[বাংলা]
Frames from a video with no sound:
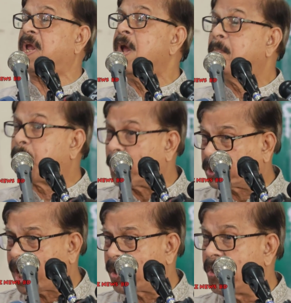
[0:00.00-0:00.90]
করে
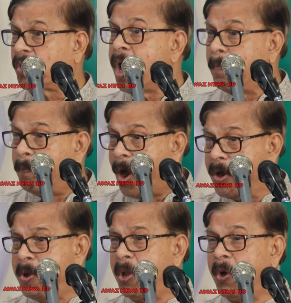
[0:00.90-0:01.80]
প্রতারক
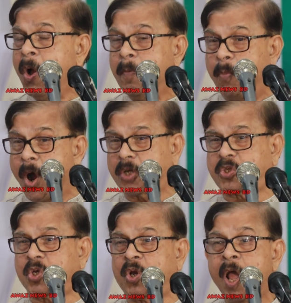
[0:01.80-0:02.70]
ভণ্ড
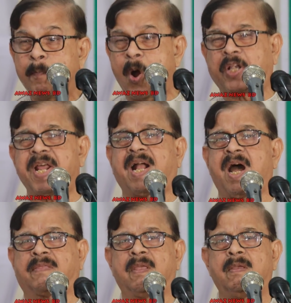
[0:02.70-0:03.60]
ভোটচোর ভোট
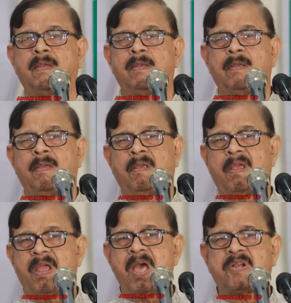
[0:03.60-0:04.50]
ডাকাত
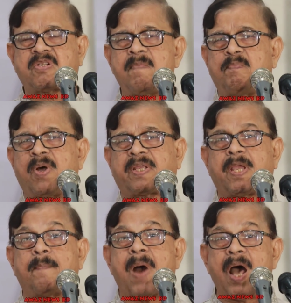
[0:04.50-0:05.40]
এর
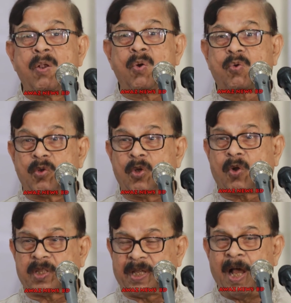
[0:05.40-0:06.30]
সম্পর্কে ভালো কোনো
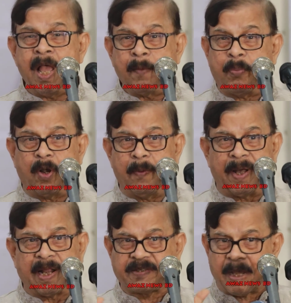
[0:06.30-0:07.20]
কথা
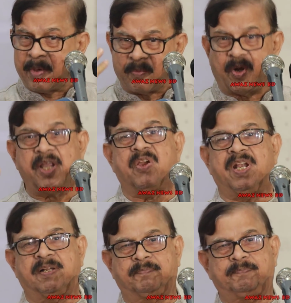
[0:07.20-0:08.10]
বলবার আছে আমার মনেই
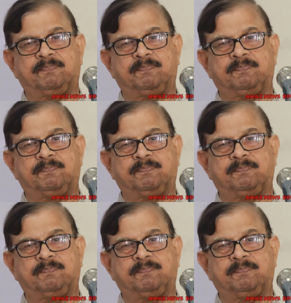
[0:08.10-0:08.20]
হয় না